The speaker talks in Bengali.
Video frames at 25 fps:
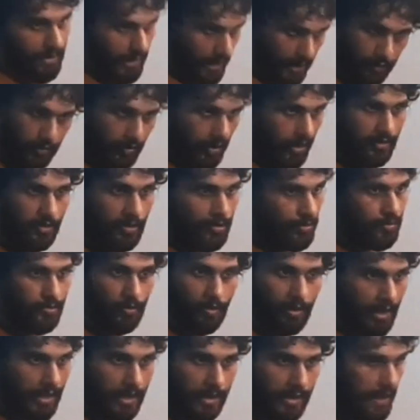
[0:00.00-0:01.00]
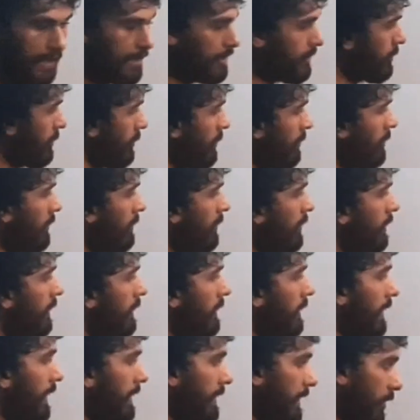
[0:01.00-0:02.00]
অ্যাক্টোগ্যালি সূত্রগুলো লিখে আসছো
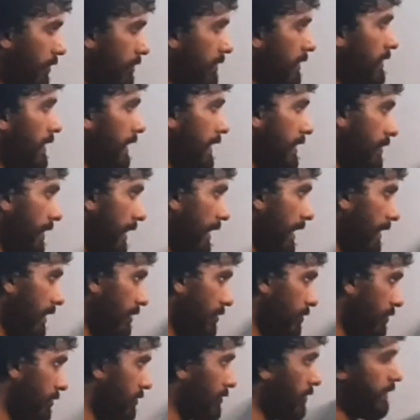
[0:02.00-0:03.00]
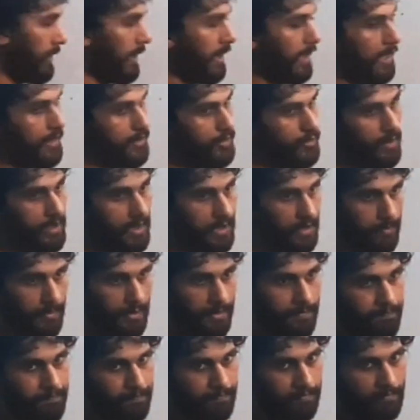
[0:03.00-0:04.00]
এটা হচ্ছে সেই একই সূত্র দিয়ে কাজ করা যাবে
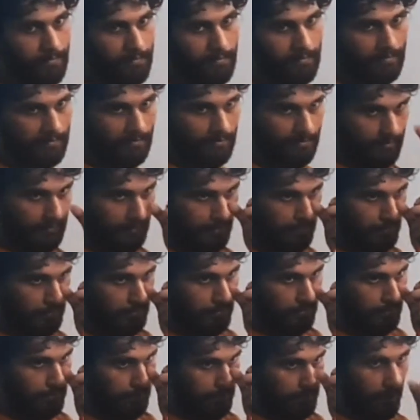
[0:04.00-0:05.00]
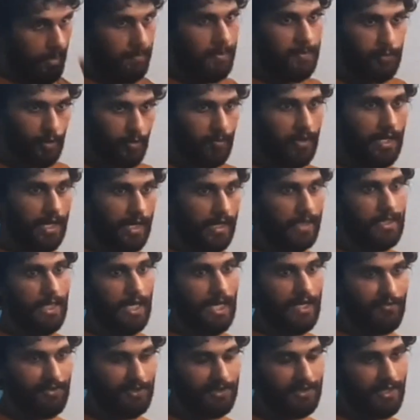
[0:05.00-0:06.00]
আমি প্রমাণ আগে
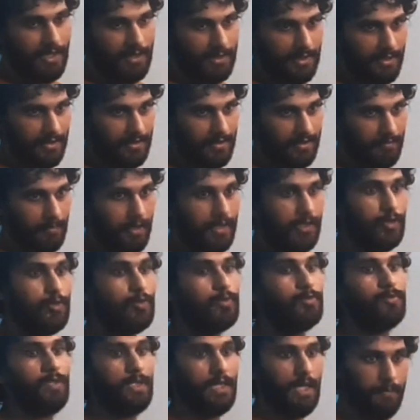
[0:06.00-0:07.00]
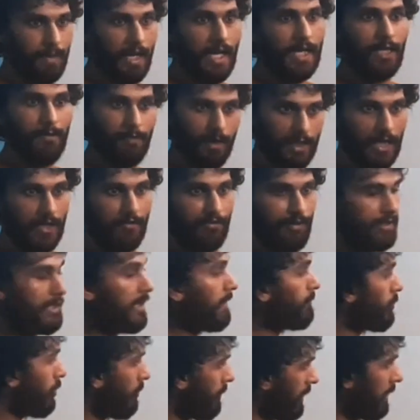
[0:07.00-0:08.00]
দেখাই ফেলছি আর মানে সূত্রটা আমি আগে বানিয়ে
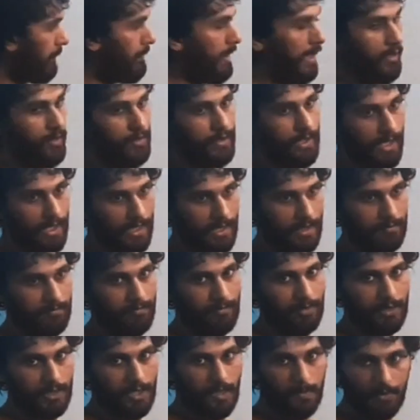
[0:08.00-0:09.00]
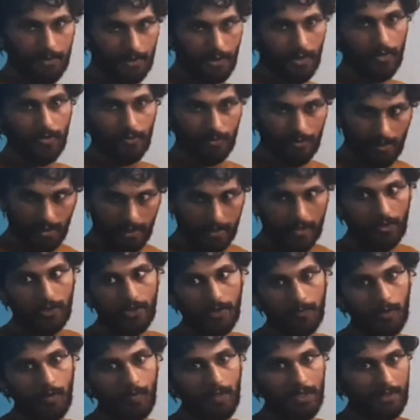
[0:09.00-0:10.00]
ফেলছি প্রমাণ আমি এখন দেখালাম সামান্তরিক সূত্র এটা
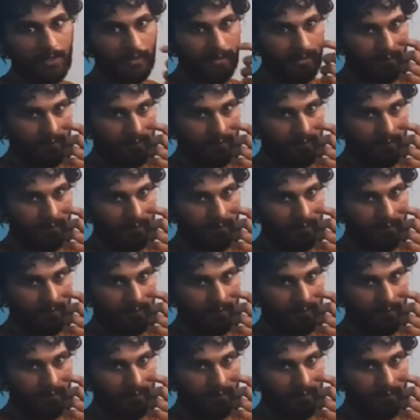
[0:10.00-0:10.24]
হচ্ছে প্রমাণ